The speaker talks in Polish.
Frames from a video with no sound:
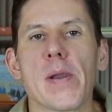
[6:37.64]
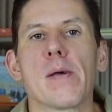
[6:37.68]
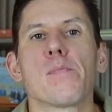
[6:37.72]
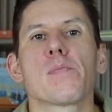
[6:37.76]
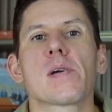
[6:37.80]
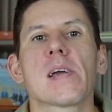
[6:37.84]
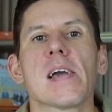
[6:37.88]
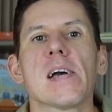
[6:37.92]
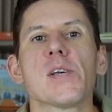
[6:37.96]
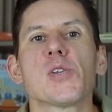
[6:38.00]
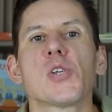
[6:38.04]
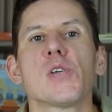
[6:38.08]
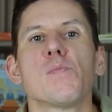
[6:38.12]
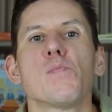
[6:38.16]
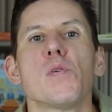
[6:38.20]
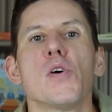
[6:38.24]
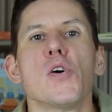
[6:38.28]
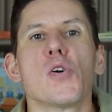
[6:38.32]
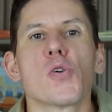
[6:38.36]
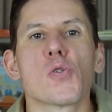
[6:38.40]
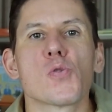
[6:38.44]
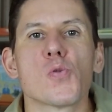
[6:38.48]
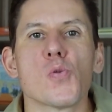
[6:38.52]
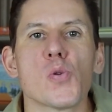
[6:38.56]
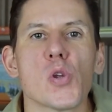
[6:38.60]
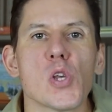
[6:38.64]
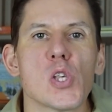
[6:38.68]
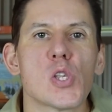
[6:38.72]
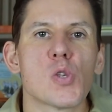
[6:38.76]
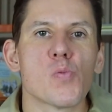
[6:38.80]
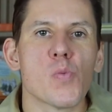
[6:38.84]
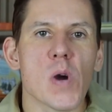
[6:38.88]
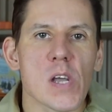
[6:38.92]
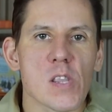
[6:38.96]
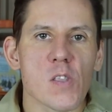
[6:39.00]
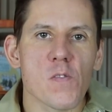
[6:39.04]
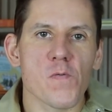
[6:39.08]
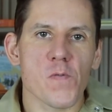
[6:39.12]
Bramkarzem, który z
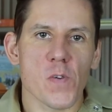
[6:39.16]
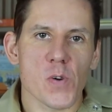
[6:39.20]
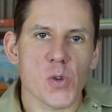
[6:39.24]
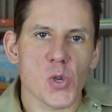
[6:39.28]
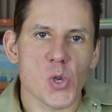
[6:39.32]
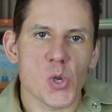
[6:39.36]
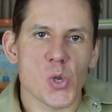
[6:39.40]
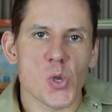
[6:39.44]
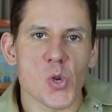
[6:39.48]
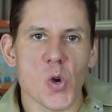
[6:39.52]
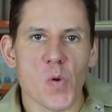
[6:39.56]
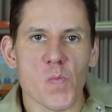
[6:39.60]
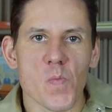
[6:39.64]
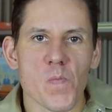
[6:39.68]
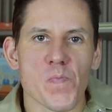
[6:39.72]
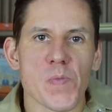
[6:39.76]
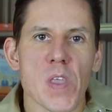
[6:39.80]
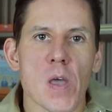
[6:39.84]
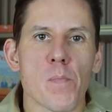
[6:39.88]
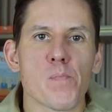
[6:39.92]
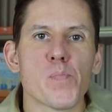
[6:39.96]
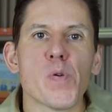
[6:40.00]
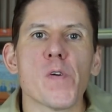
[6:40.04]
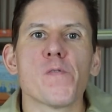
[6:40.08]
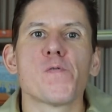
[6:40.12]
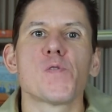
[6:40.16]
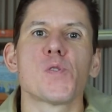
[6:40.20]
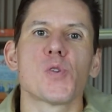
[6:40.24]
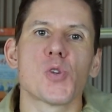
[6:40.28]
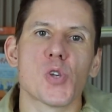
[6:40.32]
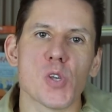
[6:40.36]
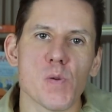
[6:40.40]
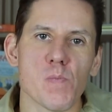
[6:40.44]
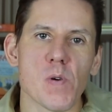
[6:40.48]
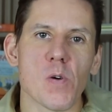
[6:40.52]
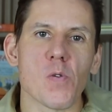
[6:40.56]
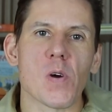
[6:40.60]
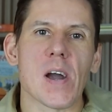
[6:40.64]
łatwością
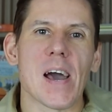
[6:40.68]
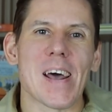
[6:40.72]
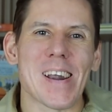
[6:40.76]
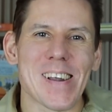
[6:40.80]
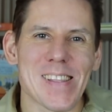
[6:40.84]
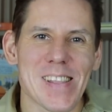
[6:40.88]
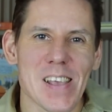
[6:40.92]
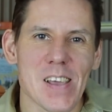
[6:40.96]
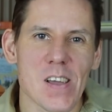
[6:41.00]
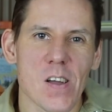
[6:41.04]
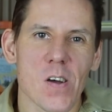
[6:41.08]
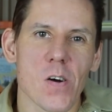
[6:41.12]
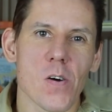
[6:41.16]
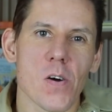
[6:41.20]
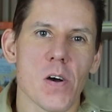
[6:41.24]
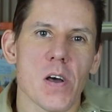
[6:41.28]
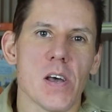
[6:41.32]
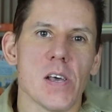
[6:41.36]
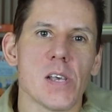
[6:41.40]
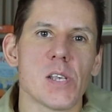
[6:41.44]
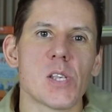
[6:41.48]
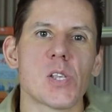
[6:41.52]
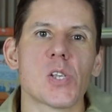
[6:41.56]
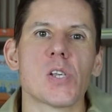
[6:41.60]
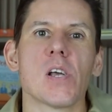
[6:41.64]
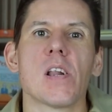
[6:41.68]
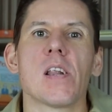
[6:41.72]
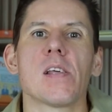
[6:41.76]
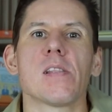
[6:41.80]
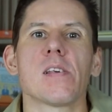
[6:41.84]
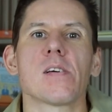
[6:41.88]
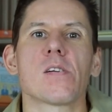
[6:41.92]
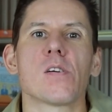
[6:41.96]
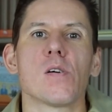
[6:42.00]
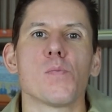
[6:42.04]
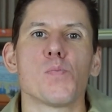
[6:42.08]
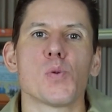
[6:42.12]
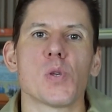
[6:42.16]
powstrzymał karnego
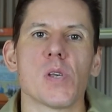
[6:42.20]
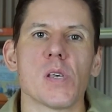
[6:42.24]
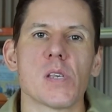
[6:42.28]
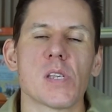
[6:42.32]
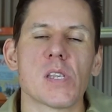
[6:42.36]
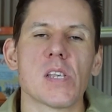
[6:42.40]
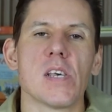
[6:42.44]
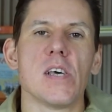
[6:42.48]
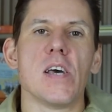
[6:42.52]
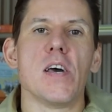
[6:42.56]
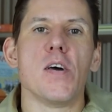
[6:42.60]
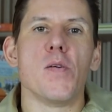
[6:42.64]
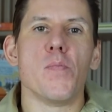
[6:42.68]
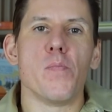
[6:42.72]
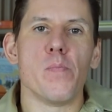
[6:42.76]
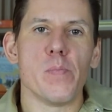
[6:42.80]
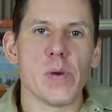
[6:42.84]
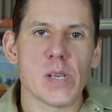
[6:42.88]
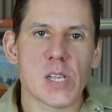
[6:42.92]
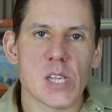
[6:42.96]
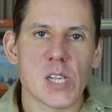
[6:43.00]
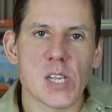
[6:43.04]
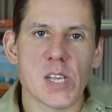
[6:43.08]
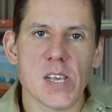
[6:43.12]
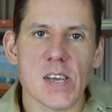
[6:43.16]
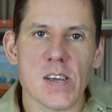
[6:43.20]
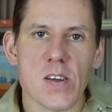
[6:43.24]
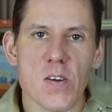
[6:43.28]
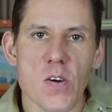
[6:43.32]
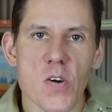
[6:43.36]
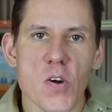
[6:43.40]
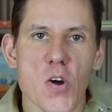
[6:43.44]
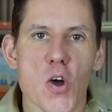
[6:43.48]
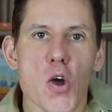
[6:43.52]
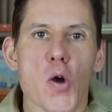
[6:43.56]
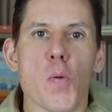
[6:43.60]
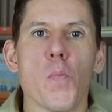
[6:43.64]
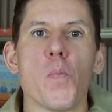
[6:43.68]
strzelanego przez Messiego.
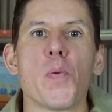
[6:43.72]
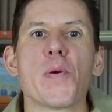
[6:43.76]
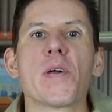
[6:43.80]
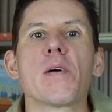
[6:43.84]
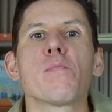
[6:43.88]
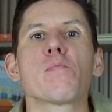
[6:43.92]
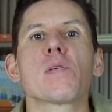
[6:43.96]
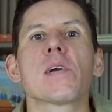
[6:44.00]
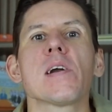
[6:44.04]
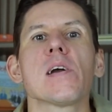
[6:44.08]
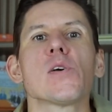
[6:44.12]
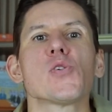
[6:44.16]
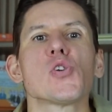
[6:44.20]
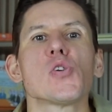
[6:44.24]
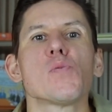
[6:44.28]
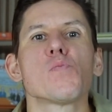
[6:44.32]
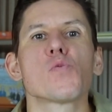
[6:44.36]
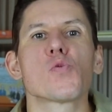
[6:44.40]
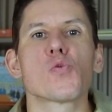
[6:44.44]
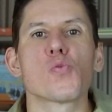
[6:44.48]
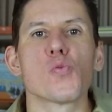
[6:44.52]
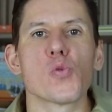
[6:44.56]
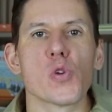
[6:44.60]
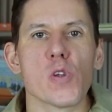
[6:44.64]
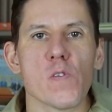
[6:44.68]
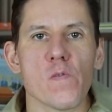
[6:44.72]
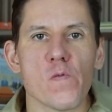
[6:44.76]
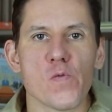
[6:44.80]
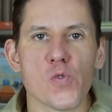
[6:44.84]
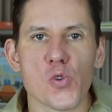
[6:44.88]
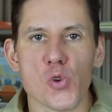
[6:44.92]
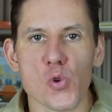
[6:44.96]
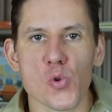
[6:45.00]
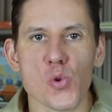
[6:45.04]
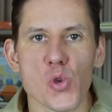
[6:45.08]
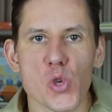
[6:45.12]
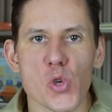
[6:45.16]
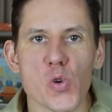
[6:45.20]
Bramkarzem, który
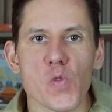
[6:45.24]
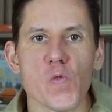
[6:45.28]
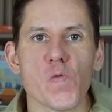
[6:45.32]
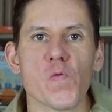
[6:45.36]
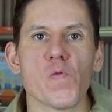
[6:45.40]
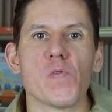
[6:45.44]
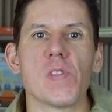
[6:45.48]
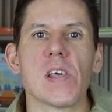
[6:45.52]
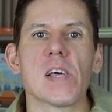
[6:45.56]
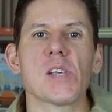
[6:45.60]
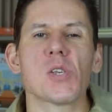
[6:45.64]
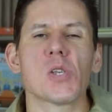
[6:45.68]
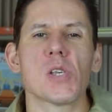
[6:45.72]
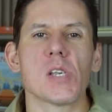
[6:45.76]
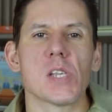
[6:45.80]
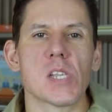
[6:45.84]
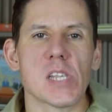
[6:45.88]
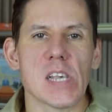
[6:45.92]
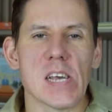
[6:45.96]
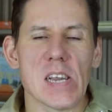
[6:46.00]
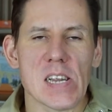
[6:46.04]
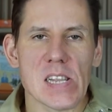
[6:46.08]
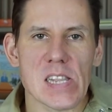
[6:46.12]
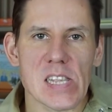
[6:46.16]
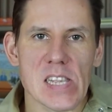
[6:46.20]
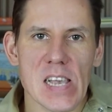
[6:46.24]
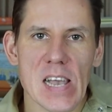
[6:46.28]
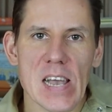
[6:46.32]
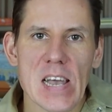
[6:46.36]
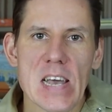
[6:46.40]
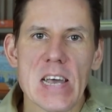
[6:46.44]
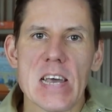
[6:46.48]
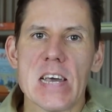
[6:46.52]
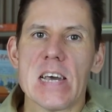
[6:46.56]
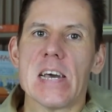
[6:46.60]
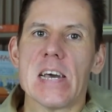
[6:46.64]
wrzucił w nasze serca